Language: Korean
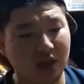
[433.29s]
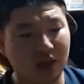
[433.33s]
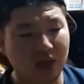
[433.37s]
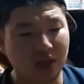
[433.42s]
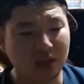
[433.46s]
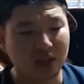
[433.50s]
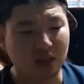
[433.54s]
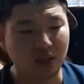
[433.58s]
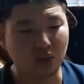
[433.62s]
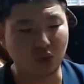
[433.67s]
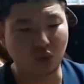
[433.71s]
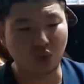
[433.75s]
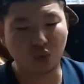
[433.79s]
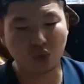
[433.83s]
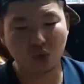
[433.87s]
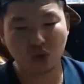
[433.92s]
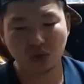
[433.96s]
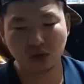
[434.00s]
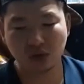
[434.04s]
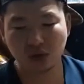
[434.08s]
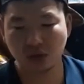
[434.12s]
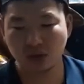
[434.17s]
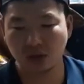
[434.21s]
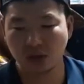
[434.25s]
자,
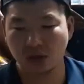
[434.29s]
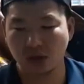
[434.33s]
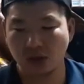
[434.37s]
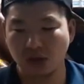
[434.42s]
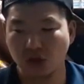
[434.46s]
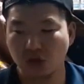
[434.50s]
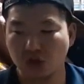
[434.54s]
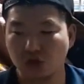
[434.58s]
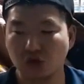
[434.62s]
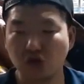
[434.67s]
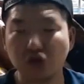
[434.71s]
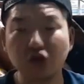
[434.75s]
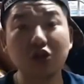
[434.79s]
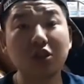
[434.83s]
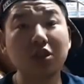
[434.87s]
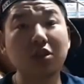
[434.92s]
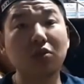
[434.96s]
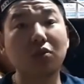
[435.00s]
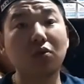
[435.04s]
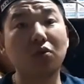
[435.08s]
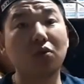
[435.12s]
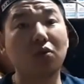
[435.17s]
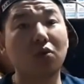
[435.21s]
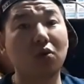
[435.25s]
요거는
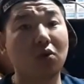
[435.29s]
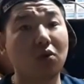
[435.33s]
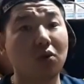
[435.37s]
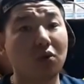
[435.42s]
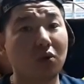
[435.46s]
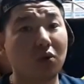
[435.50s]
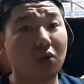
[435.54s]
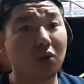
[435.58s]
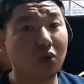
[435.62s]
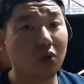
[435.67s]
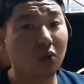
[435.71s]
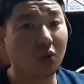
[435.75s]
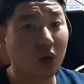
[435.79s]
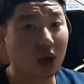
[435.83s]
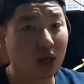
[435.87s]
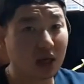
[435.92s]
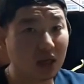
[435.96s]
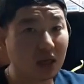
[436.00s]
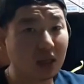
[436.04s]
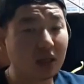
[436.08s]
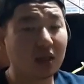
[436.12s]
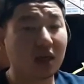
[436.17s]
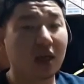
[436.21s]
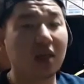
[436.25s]
수시로
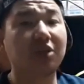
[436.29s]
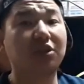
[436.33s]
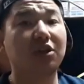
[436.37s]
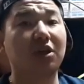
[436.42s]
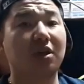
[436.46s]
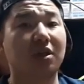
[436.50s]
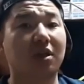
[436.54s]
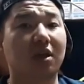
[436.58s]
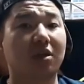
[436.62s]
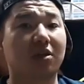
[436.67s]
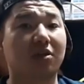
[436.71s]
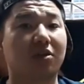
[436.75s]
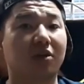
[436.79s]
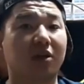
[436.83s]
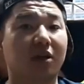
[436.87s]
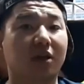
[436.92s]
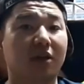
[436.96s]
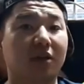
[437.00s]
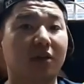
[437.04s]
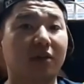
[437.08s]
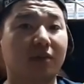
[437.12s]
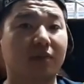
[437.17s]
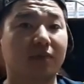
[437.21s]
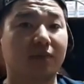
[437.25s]
확인을 하셔야 되는
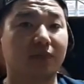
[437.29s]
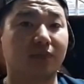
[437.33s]
거예요.